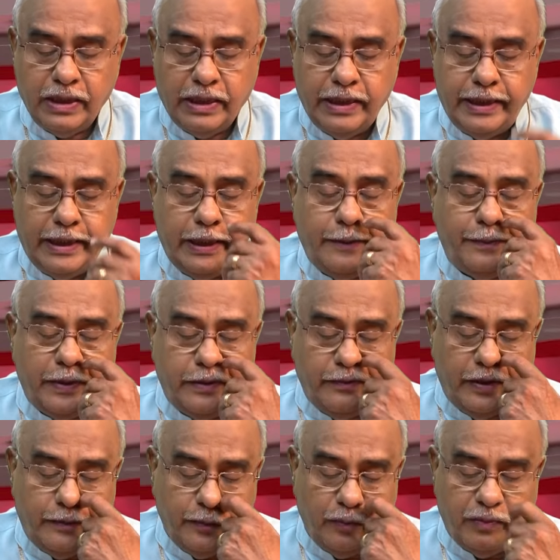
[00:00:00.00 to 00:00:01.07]
టీడీపీ
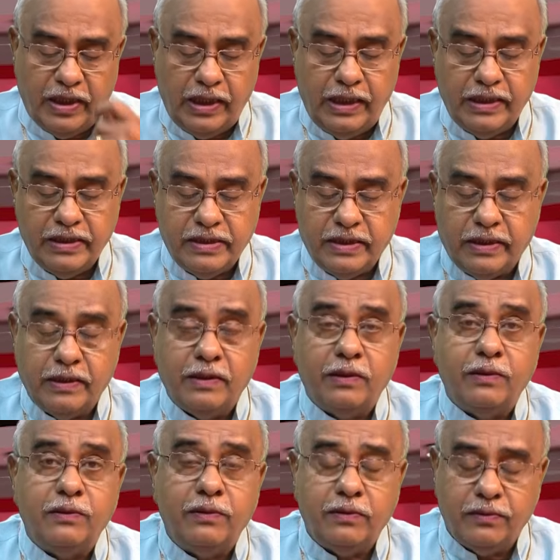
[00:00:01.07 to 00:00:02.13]
వైపు
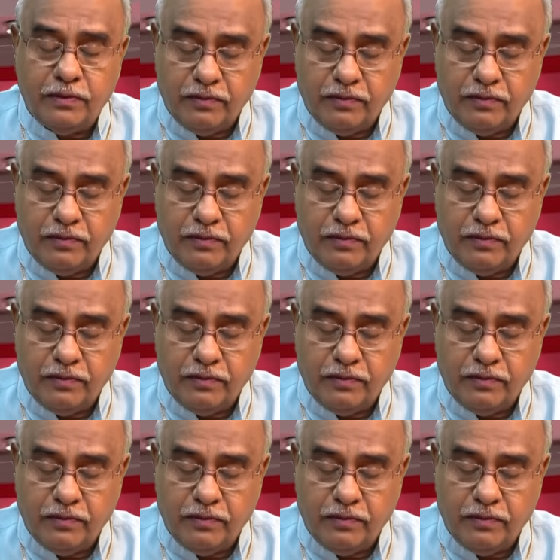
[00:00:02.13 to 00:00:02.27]
మళ్లించడంలో